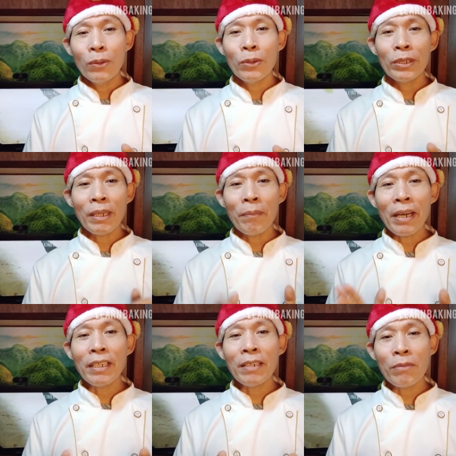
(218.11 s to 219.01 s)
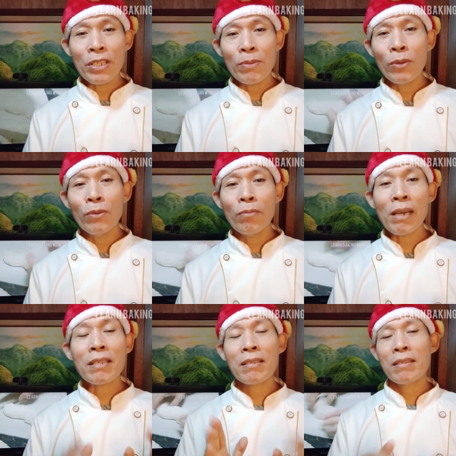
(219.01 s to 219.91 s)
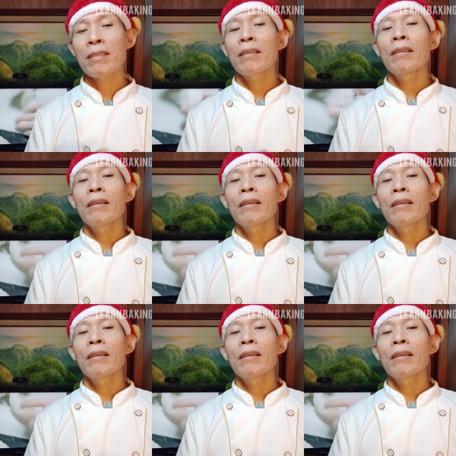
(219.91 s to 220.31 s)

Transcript: or sa bayan mismo, mas